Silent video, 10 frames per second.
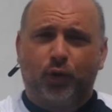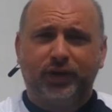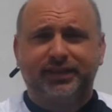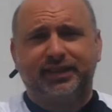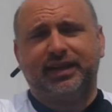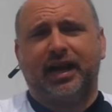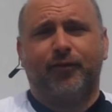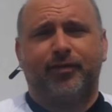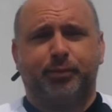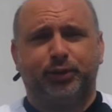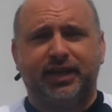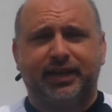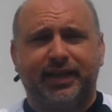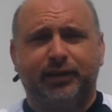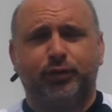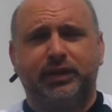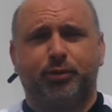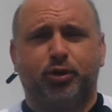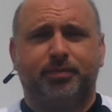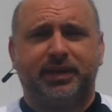unten auf Abonnieren gehen und ihr
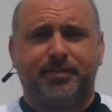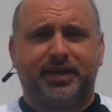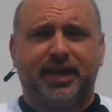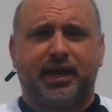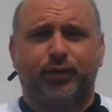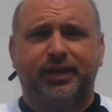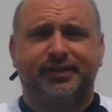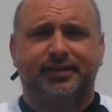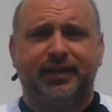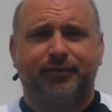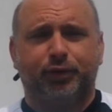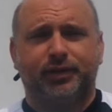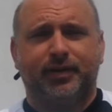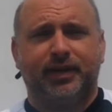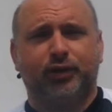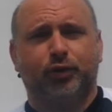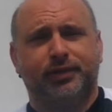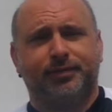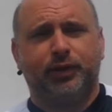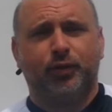bekommt immer die aktuellsten Infos, wenn ein
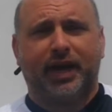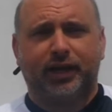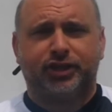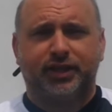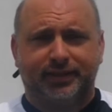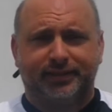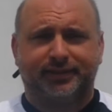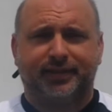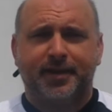neues Video eingestellt ist.